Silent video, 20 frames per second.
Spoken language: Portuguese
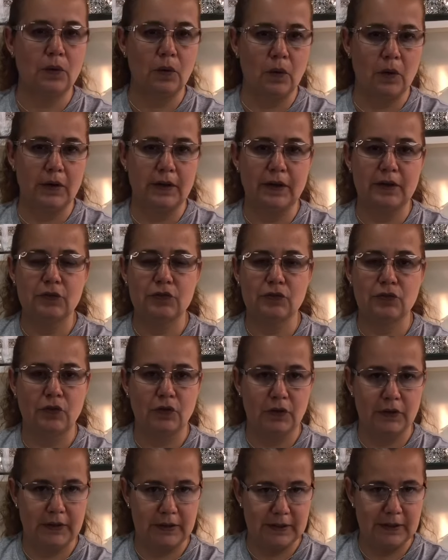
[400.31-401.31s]
horas
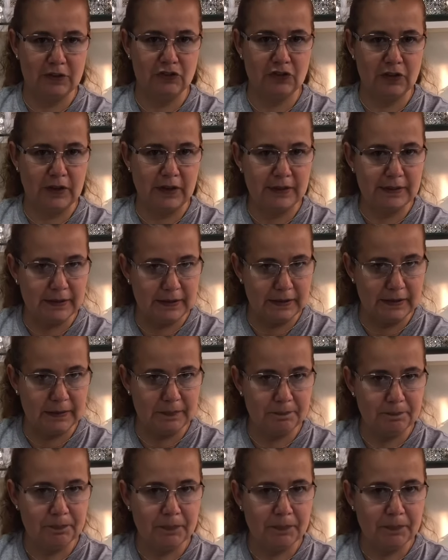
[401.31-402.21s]
fora da geladeira.